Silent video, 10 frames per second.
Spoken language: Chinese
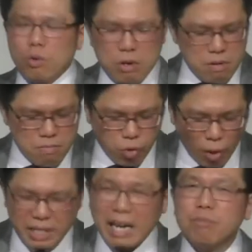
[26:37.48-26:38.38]
成
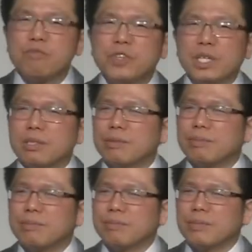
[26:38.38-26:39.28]
就了他，
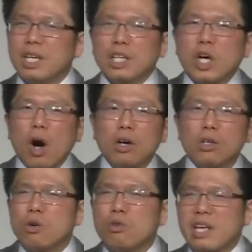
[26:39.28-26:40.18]

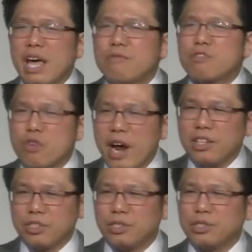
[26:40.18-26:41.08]
人要救
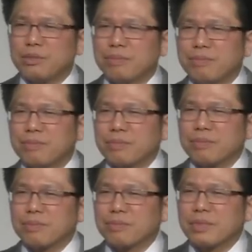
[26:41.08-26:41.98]
他也会给
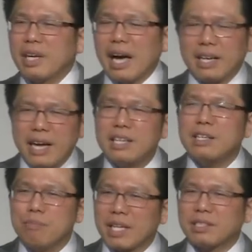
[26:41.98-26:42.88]
他安
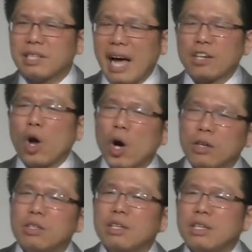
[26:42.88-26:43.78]
慰，给他恩
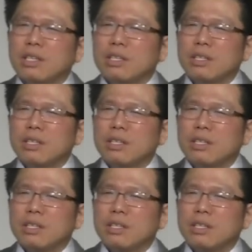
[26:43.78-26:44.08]
惠。